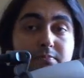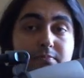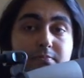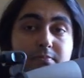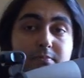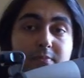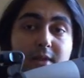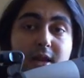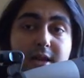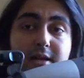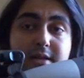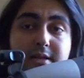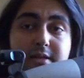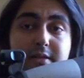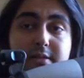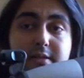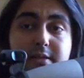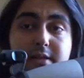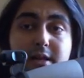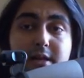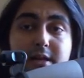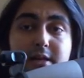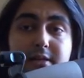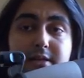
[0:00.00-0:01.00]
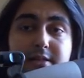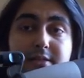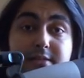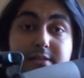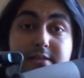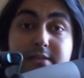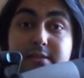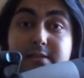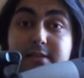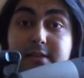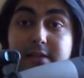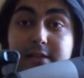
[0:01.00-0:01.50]
yani genelde
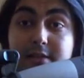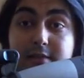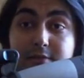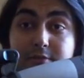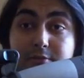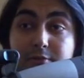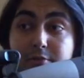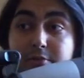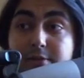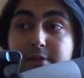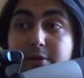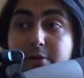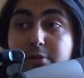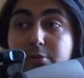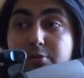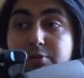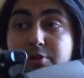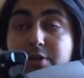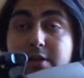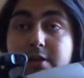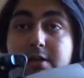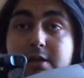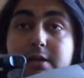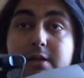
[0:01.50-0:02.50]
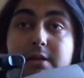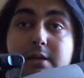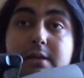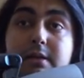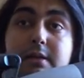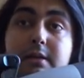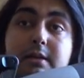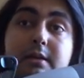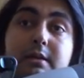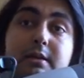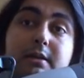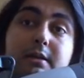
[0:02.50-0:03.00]
sizin istediğiniz oyunlar olacak.
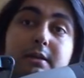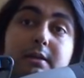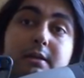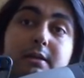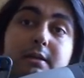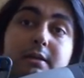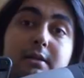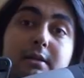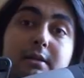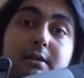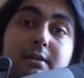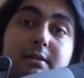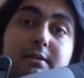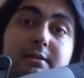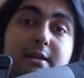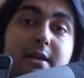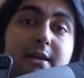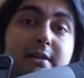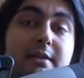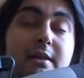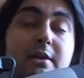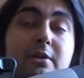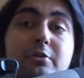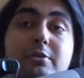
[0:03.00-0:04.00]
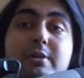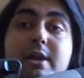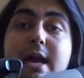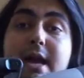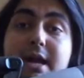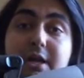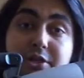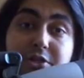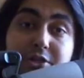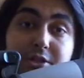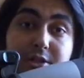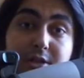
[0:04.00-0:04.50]
Ee, Serdar On
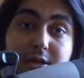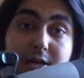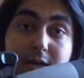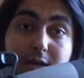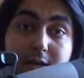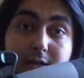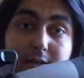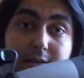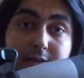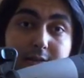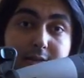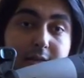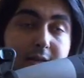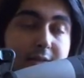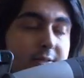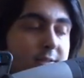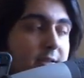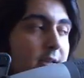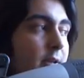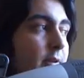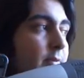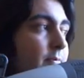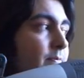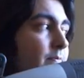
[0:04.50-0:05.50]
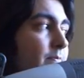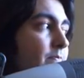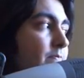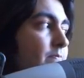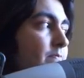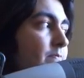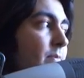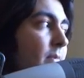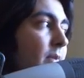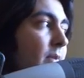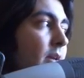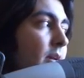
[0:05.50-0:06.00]
Action kanalında ise
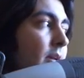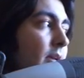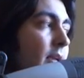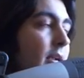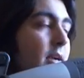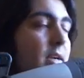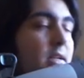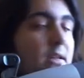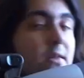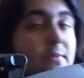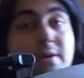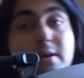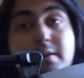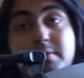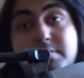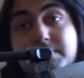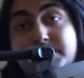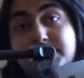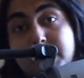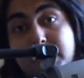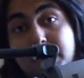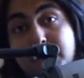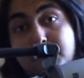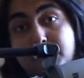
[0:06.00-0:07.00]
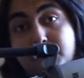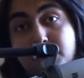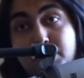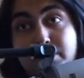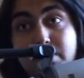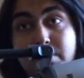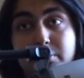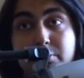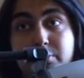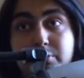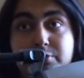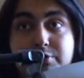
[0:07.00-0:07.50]
e, genelde benim istediğim
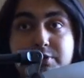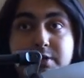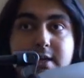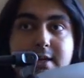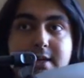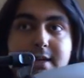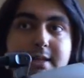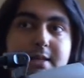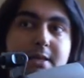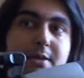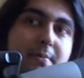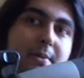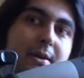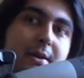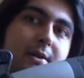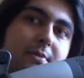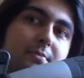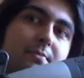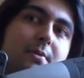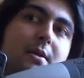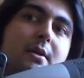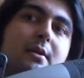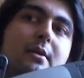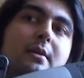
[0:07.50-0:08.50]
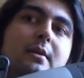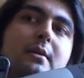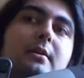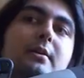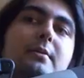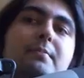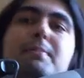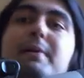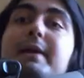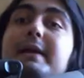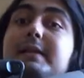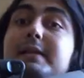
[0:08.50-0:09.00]
oyunlar olacak. Genelde benim
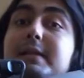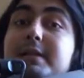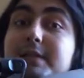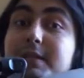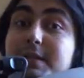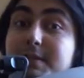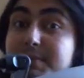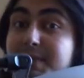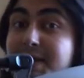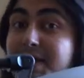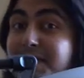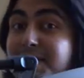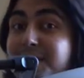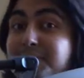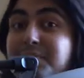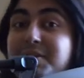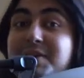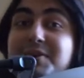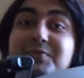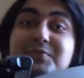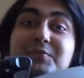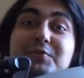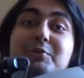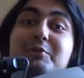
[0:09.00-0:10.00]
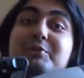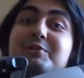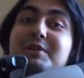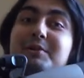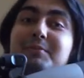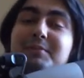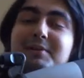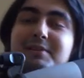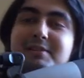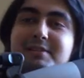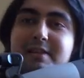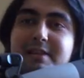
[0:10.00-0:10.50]
e, beklediğim, benim video
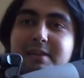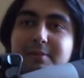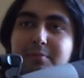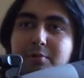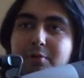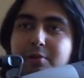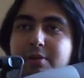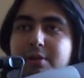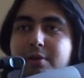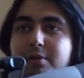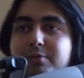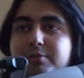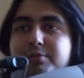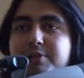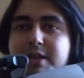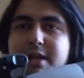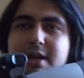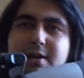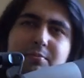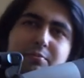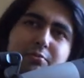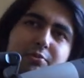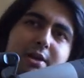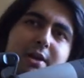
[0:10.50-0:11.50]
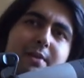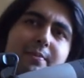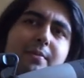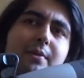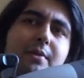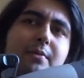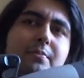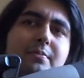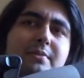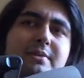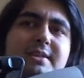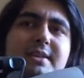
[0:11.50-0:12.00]
çekmek istediğim oyunlar olacak. Yani bunu
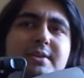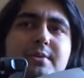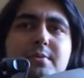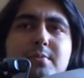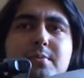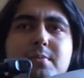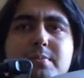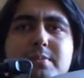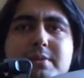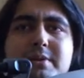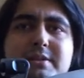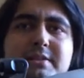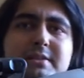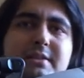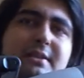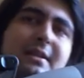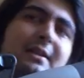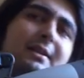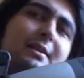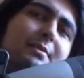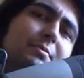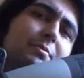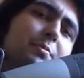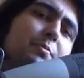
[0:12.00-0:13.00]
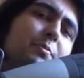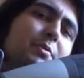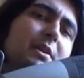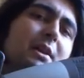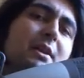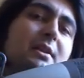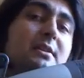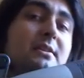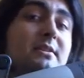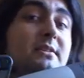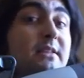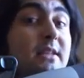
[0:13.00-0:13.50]
yapmanın bir sebebi bir dediğim gibi
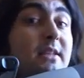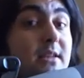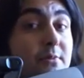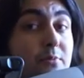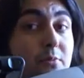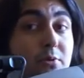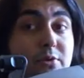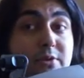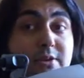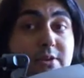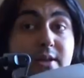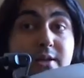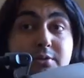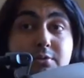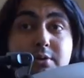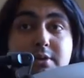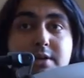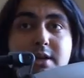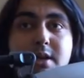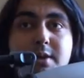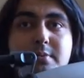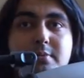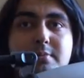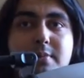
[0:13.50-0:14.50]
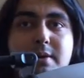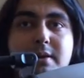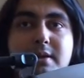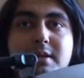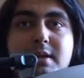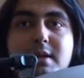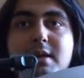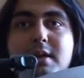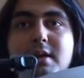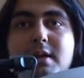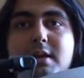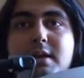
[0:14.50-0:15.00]
kendi istediğim oyunlar da oynayabilmek.
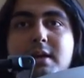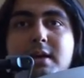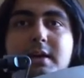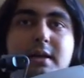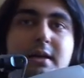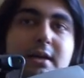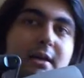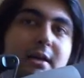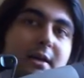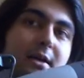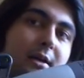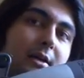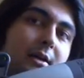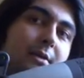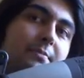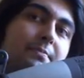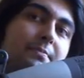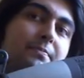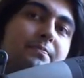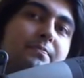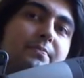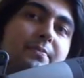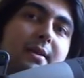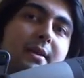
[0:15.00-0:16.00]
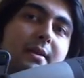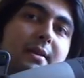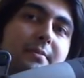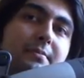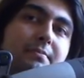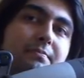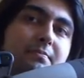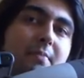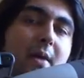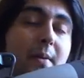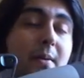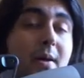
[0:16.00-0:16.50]
Ee,
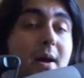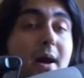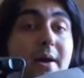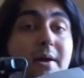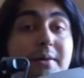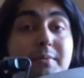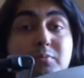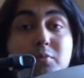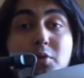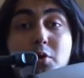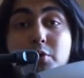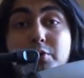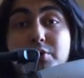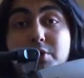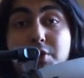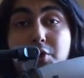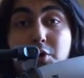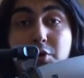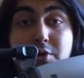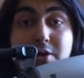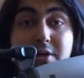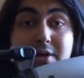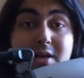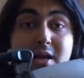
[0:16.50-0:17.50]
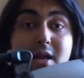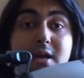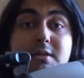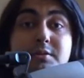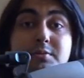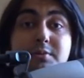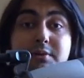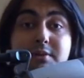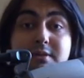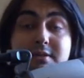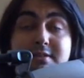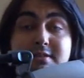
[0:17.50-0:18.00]
ama bu oyunları oynarken aynı
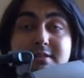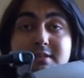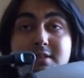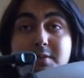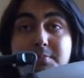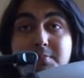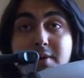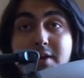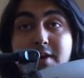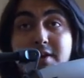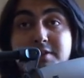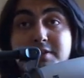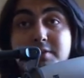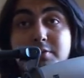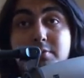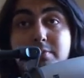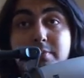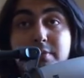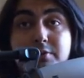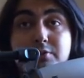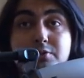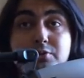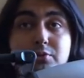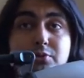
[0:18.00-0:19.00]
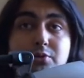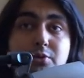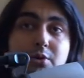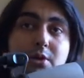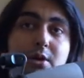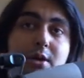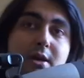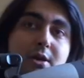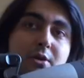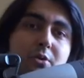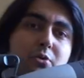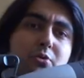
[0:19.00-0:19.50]
zamanda sizinle paylaşabilmek. Çünkü
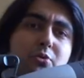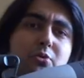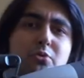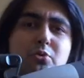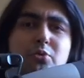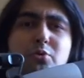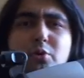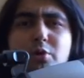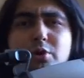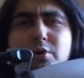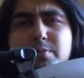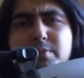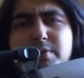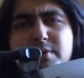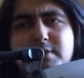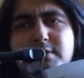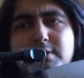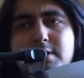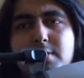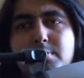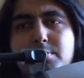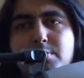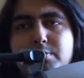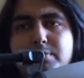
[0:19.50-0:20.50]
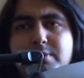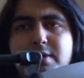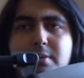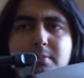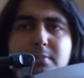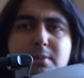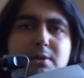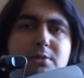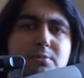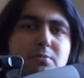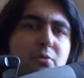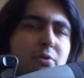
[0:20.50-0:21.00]
kuru kuru oynamak istemiyorum. Tek
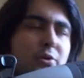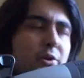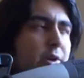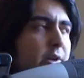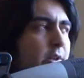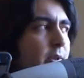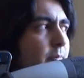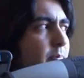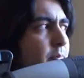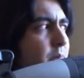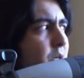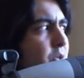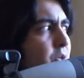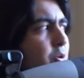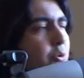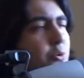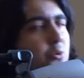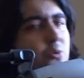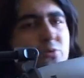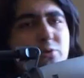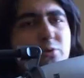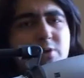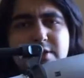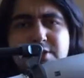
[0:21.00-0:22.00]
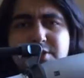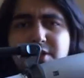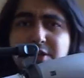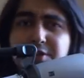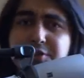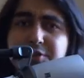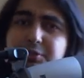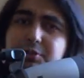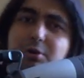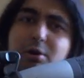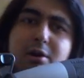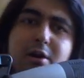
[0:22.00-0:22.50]
başıma oynarken birçok güzel şey
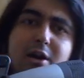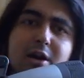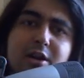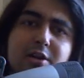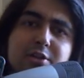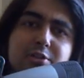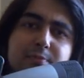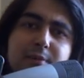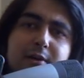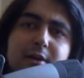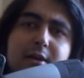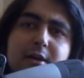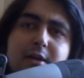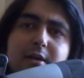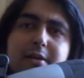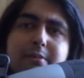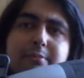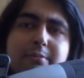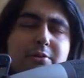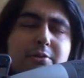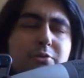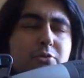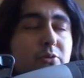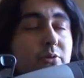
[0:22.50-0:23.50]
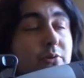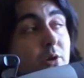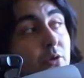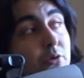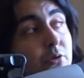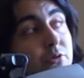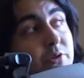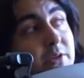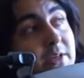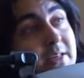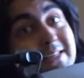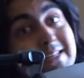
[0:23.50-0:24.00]
çıkıyor karşıma. Birçok daha
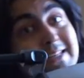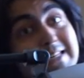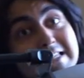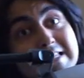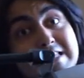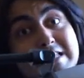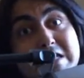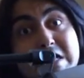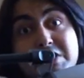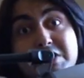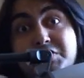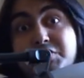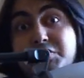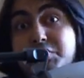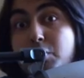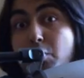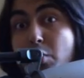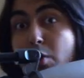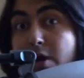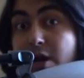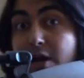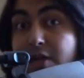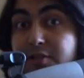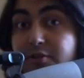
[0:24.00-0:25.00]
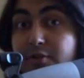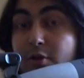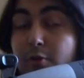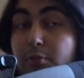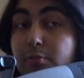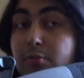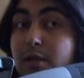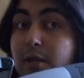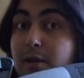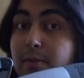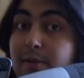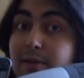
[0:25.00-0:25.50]
doğrusu ilginç şey çıkıyor karşıma.
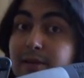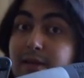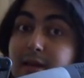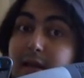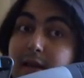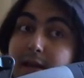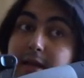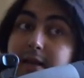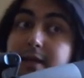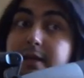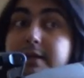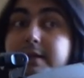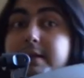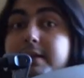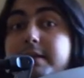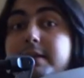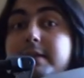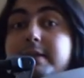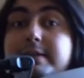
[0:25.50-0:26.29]
Bunlar ben e,